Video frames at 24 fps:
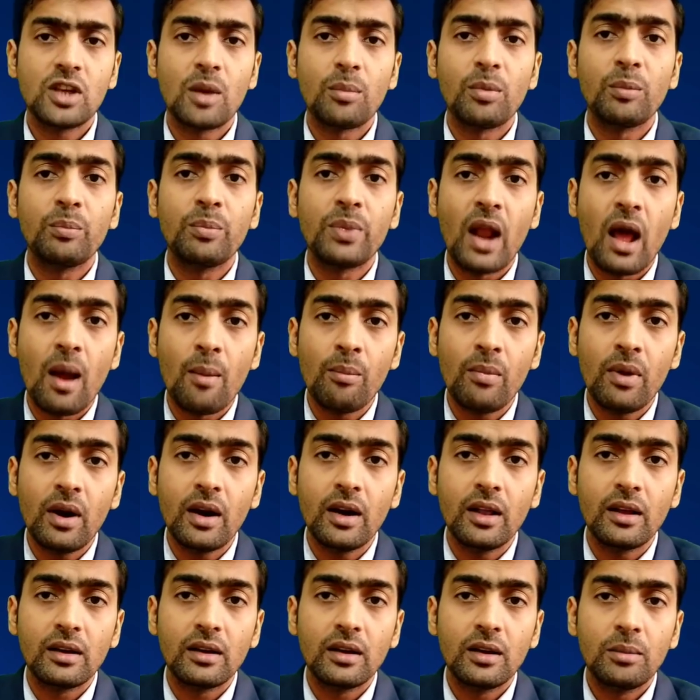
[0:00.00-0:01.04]
जब
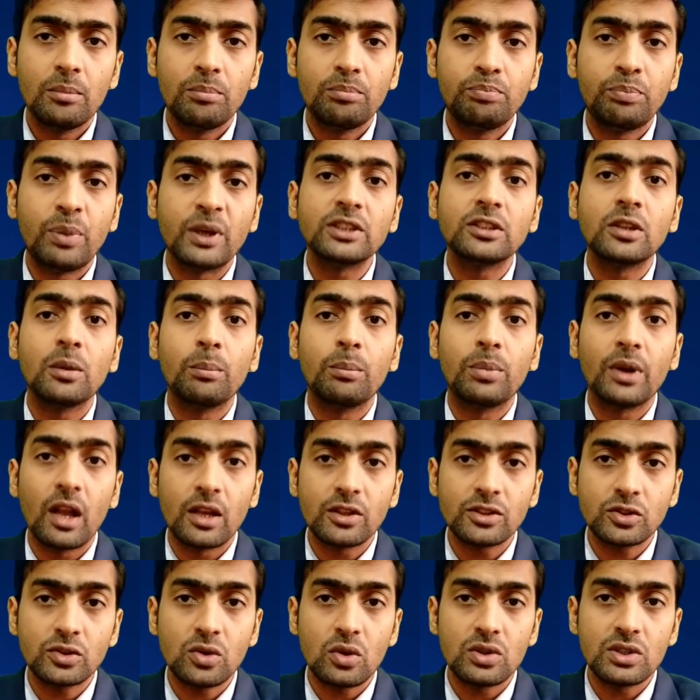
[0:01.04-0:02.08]
ब्राह्मण पथ
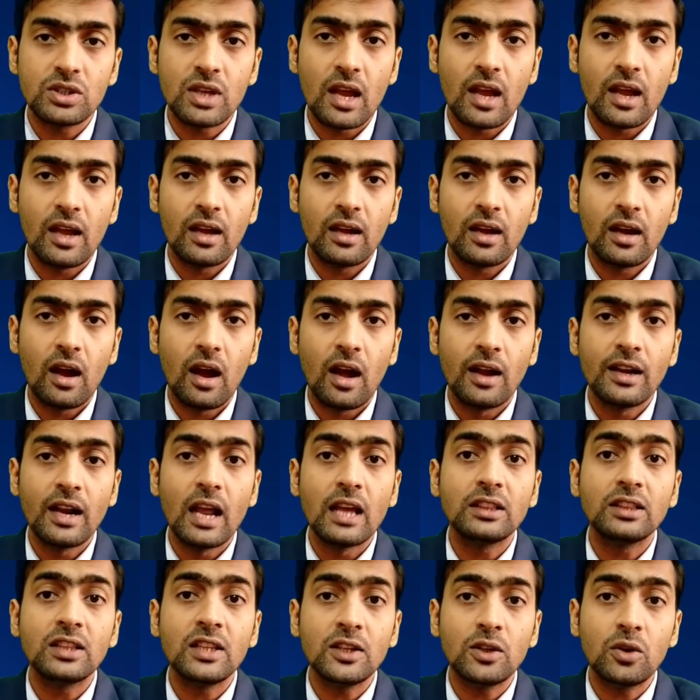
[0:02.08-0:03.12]
भ्रष्ट हो जाए
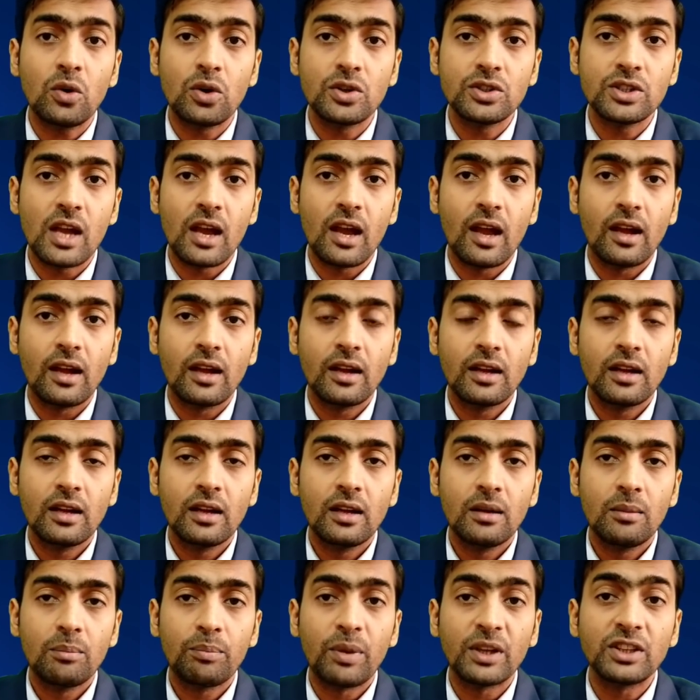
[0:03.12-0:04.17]
अनैतिक हो जाए
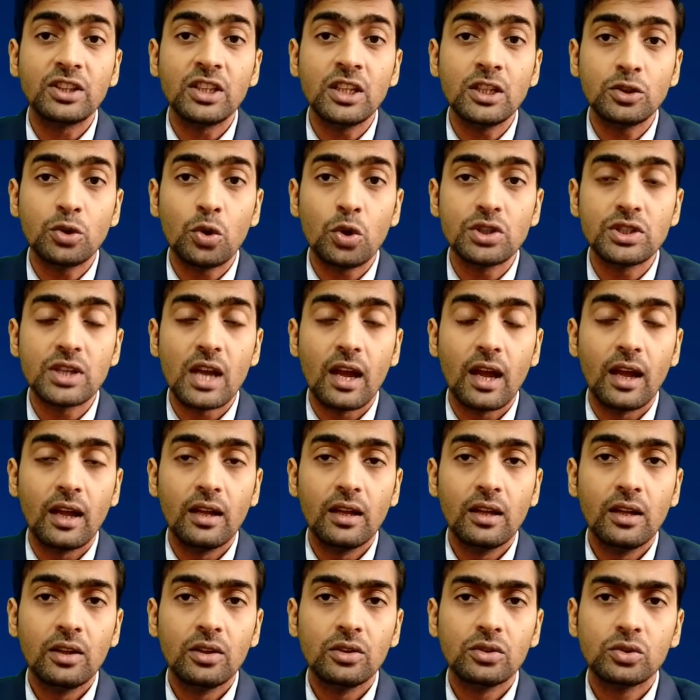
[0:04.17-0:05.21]
पतित हो जाए
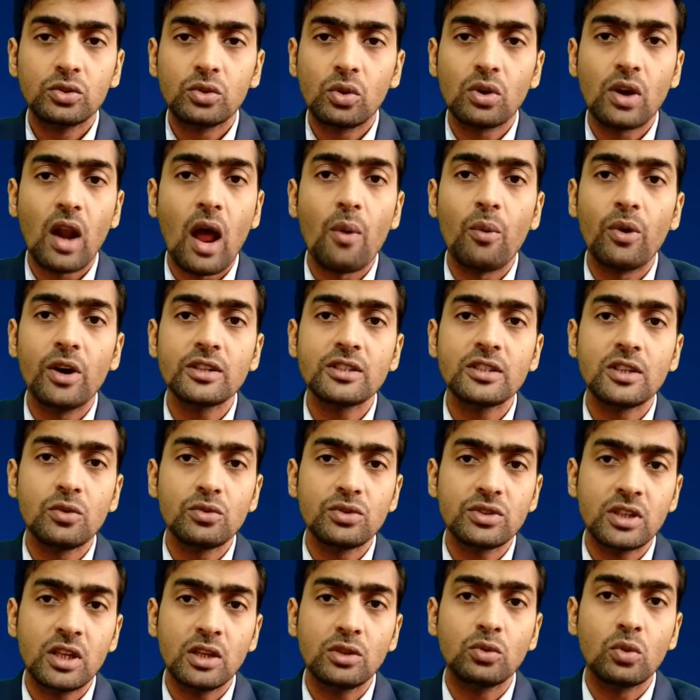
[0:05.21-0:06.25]
तो रावण से
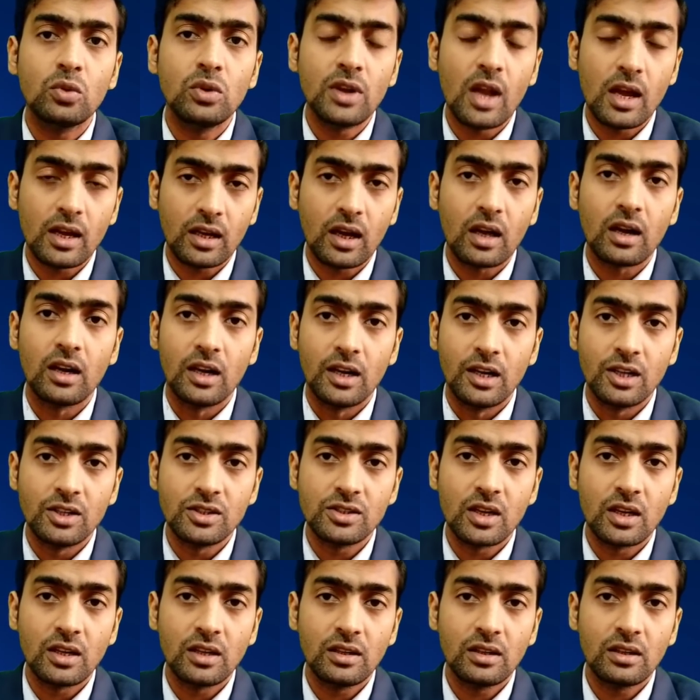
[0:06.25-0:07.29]
उसकी तुलना कर
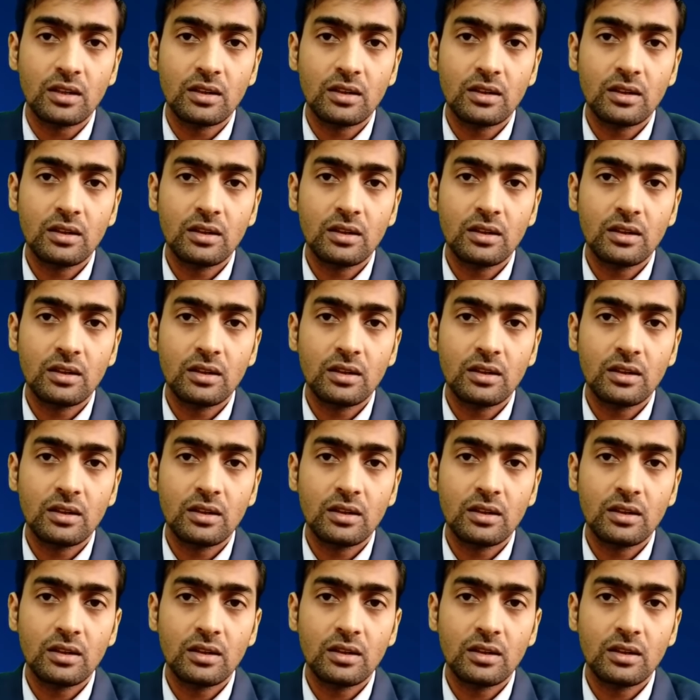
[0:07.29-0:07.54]
लेनी चाहिए